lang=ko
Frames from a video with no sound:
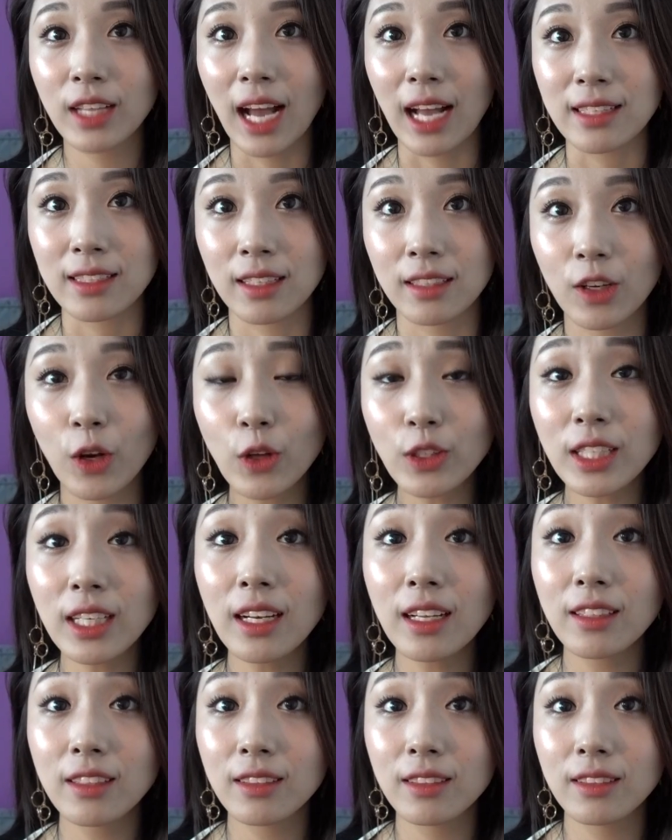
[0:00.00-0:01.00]
가장
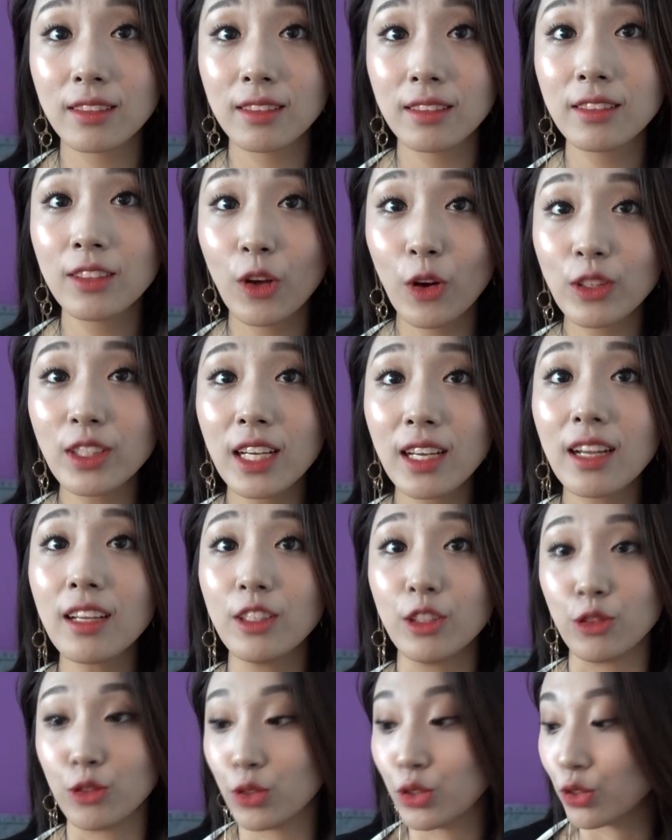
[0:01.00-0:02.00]

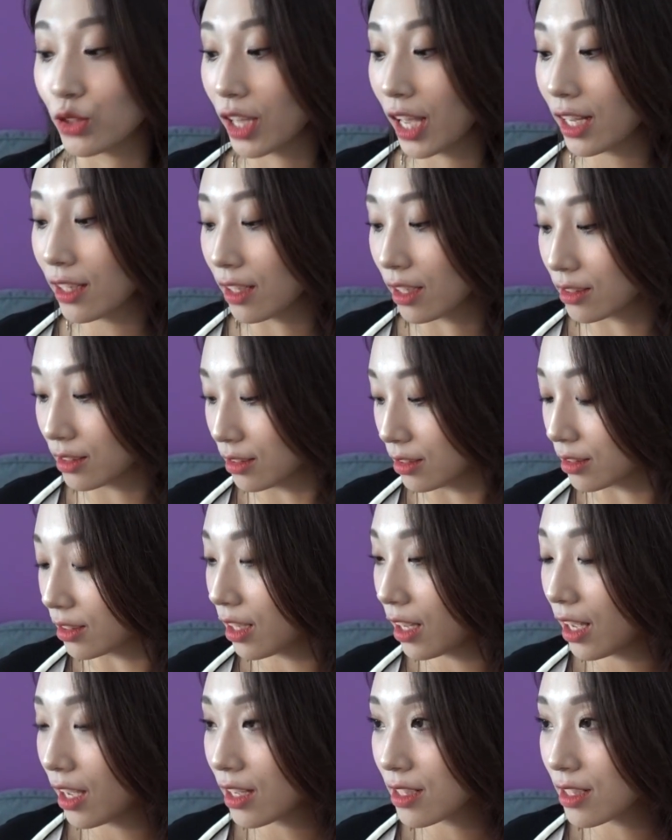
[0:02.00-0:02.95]
커다란 이유 중에 하나는,